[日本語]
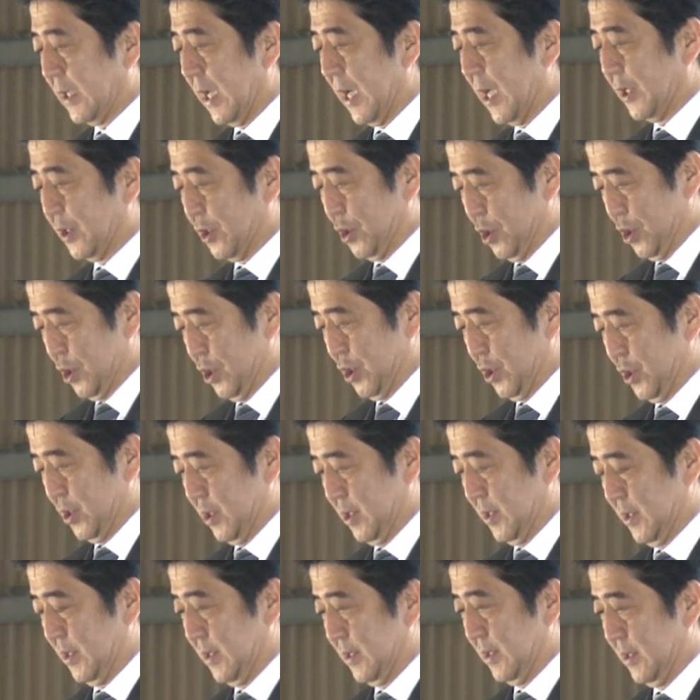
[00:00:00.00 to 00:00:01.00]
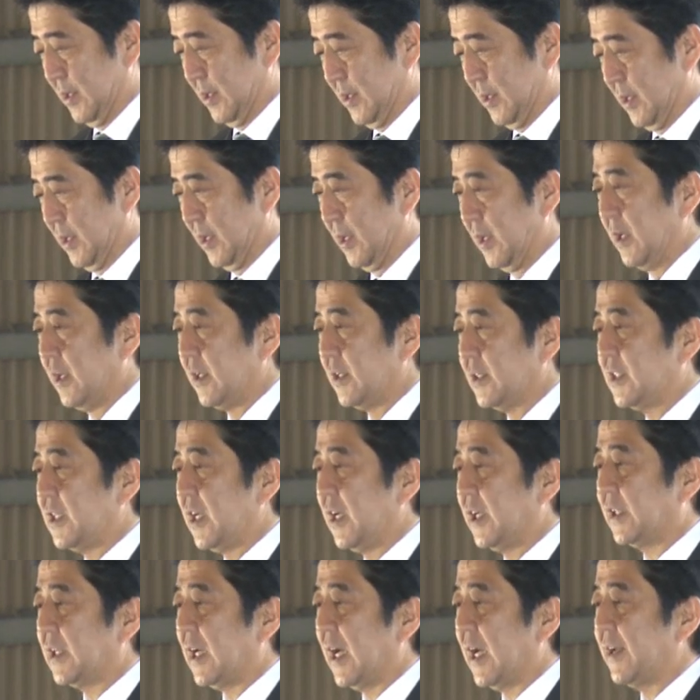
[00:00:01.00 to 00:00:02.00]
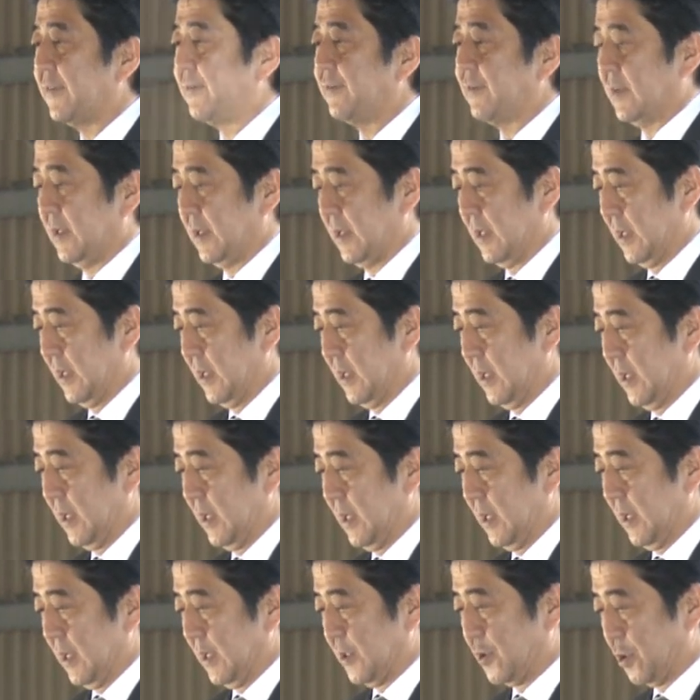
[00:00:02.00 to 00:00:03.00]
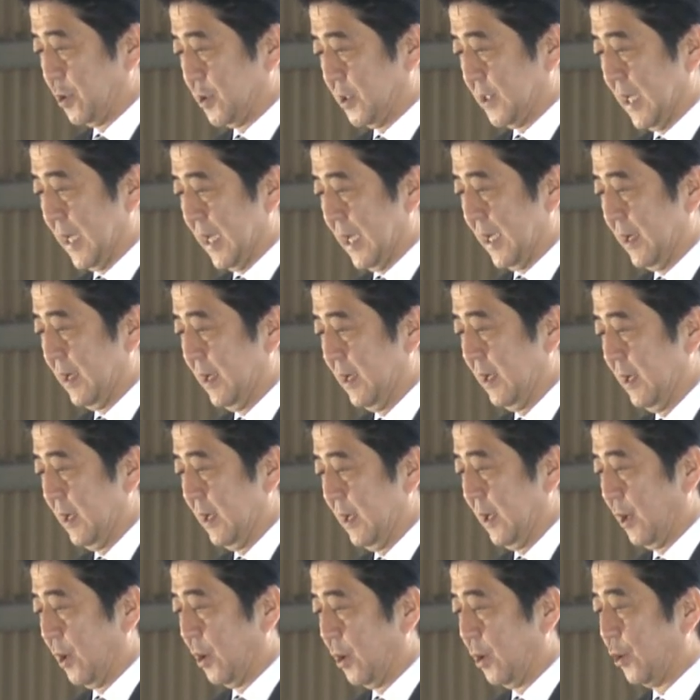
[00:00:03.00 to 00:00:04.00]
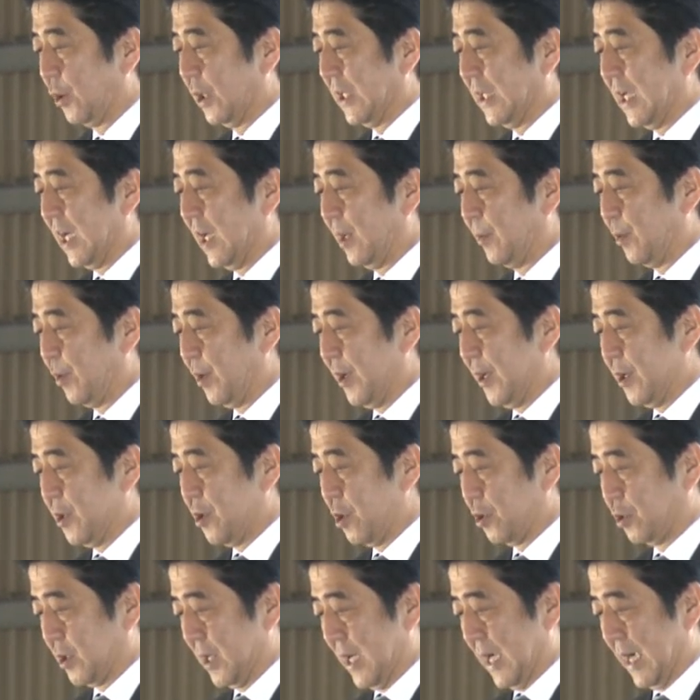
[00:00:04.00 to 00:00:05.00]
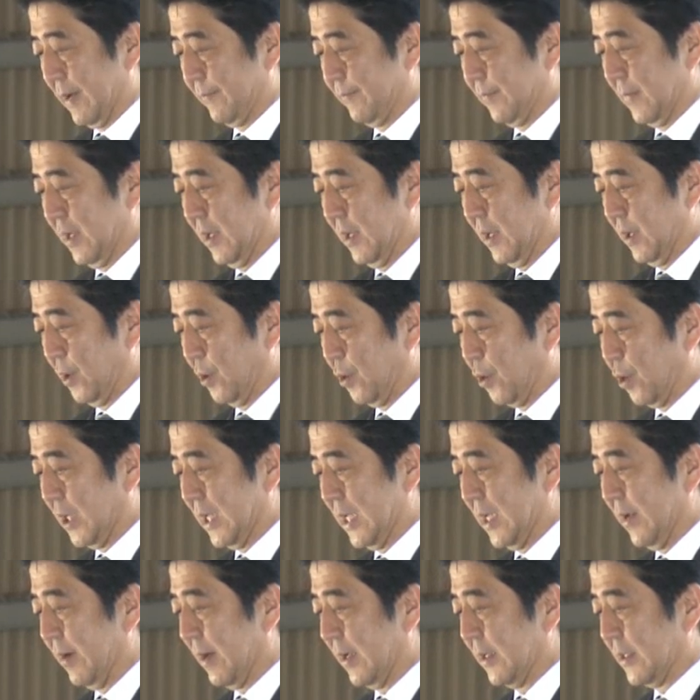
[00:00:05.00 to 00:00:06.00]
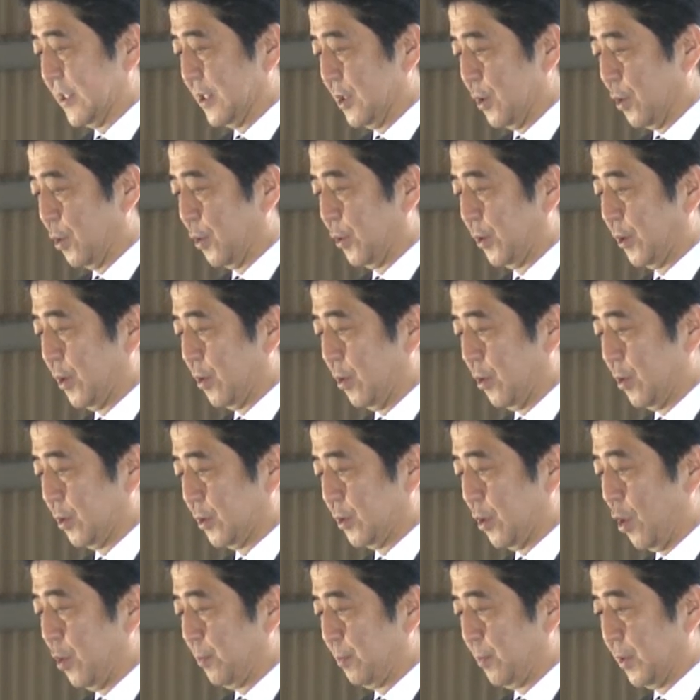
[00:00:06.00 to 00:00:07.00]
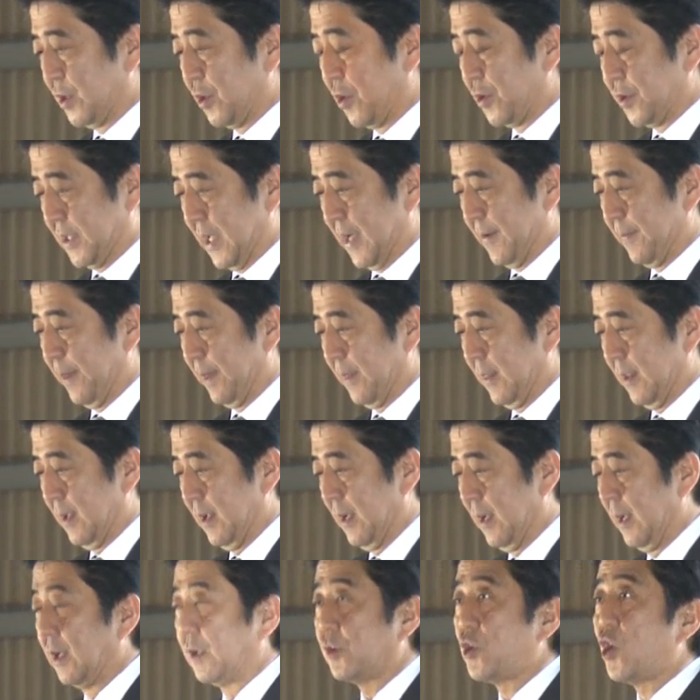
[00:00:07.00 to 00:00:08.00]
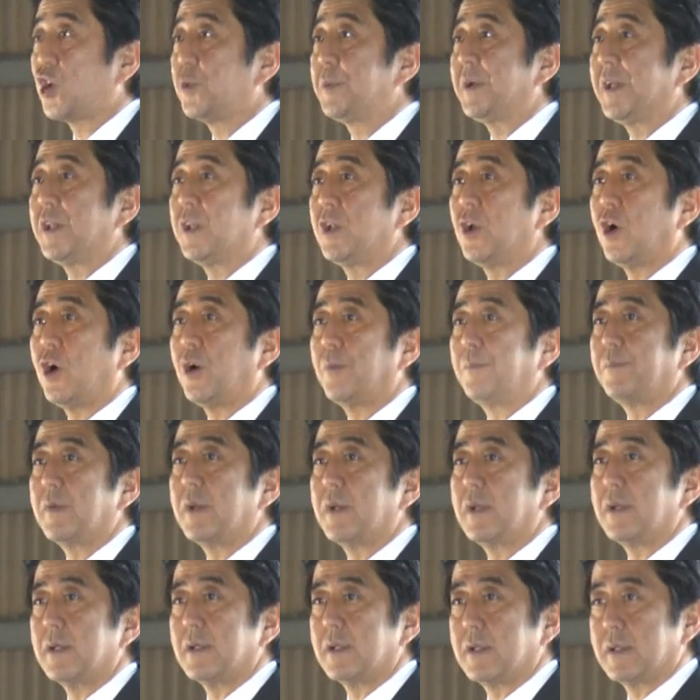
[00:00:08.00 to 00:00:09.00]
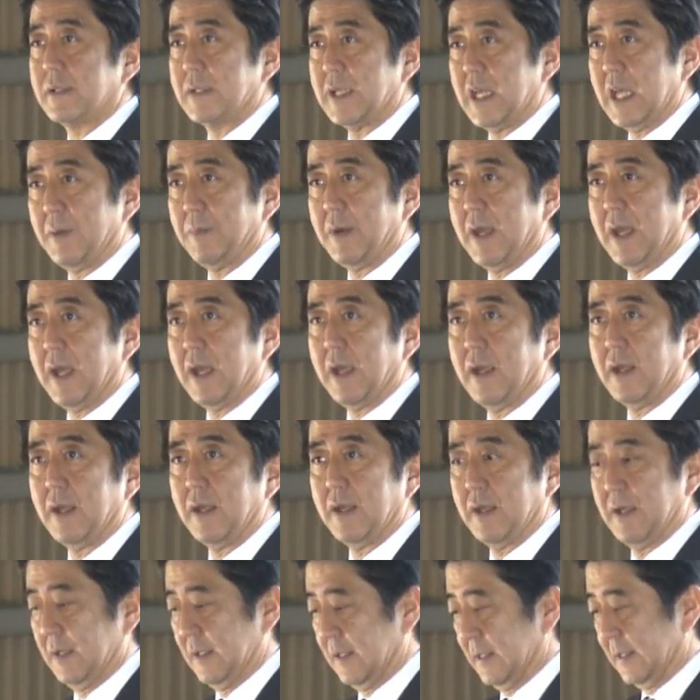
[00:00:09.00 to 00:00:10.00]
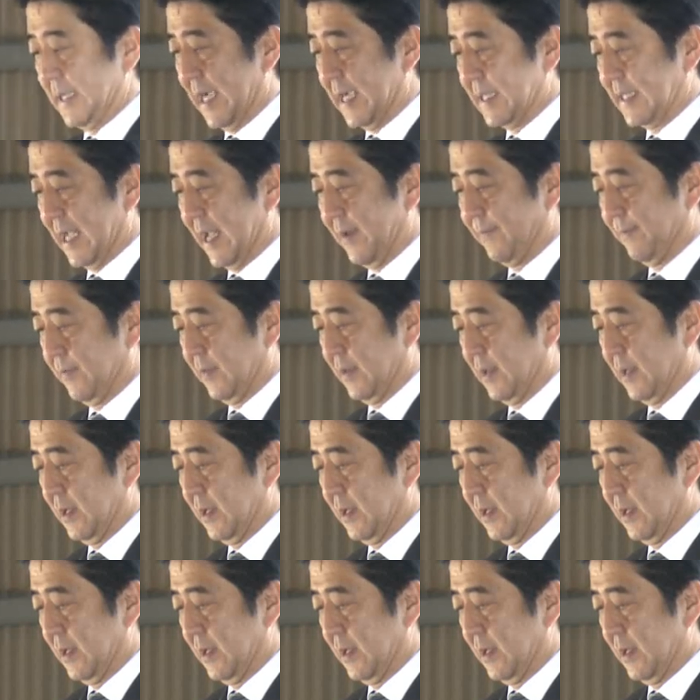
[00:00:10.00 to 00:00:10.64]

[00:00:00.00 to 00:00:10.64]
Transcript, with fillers: 海空自衛隊そして沖縄防衛局や沖縄地方協力本部において国民の生命財産